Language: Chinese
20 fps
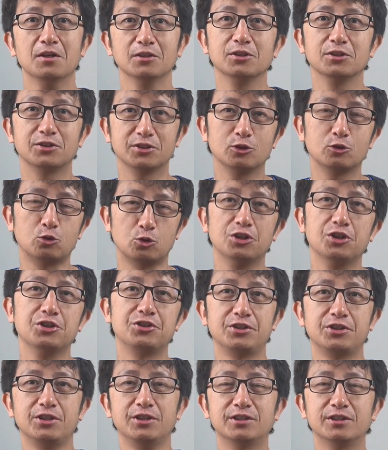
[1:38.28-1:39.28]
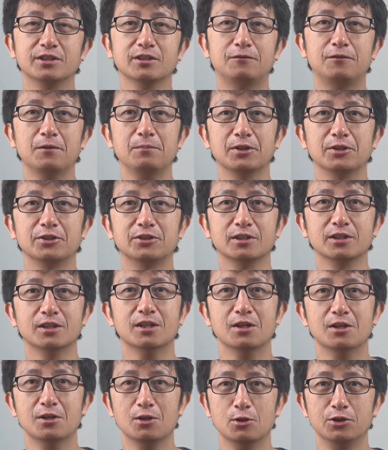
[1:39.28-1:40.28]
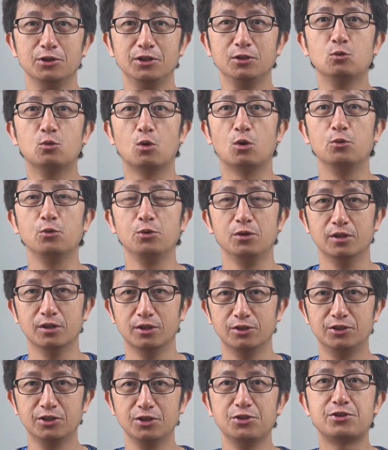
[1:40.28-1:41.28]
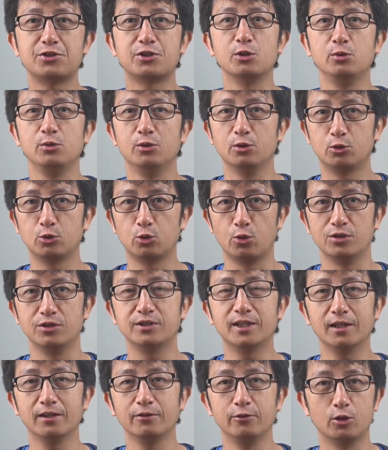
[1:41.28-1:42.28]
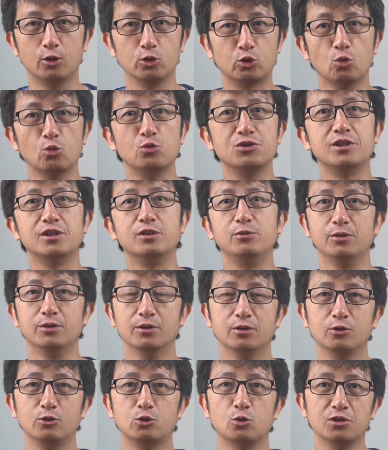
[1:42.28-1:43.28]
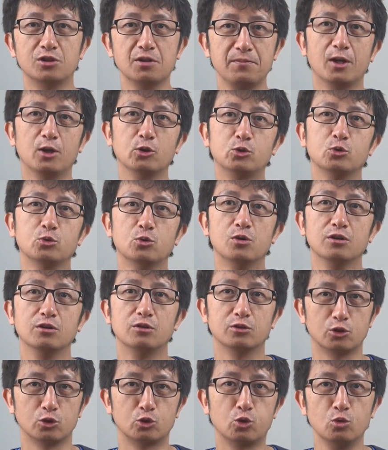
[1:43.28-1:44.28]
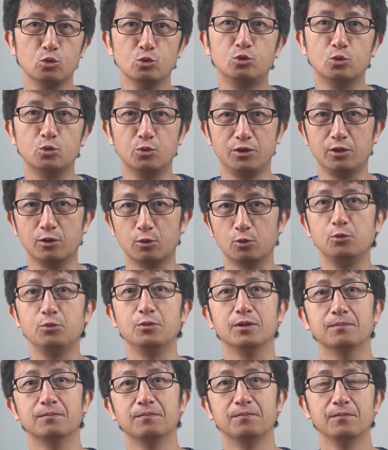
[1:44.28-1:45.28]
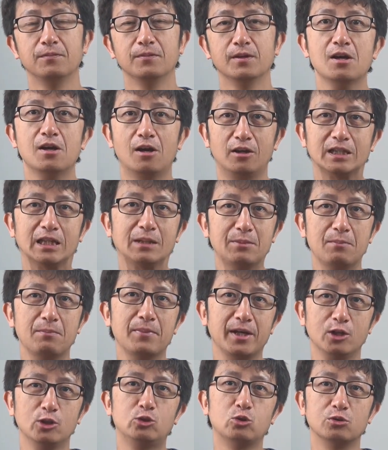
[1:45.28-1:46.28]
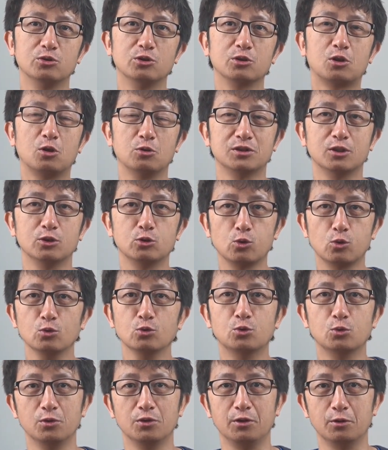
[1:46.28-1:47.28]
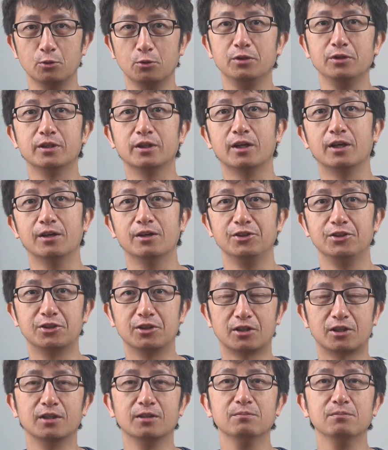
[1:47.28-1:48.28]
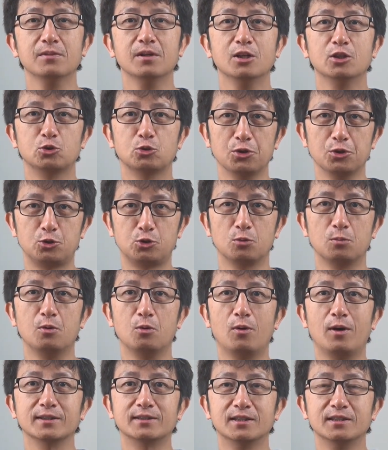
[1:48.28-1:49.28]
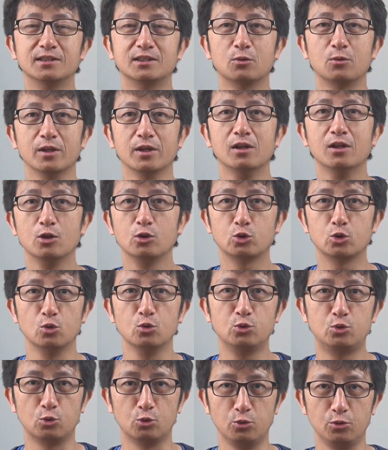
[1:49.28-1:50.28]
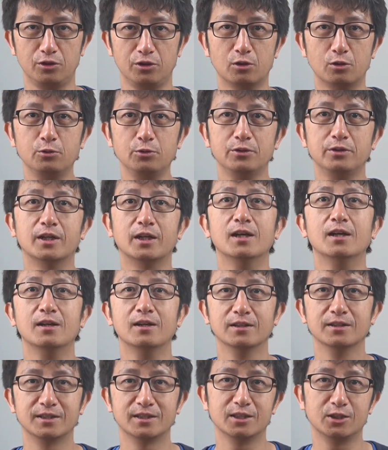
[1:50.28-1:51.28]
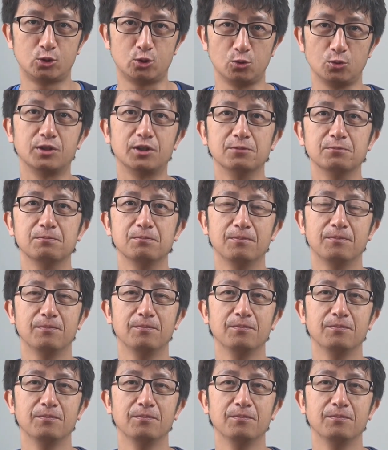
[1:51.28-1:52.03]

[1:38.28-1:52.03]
这四种认识形式分别是因果律、认识律、存在律和动机律，总的描述就是充足理由律。而它们每一种都构成充足理由律的一个根，所以叔本华称之为充足理由律的四重根。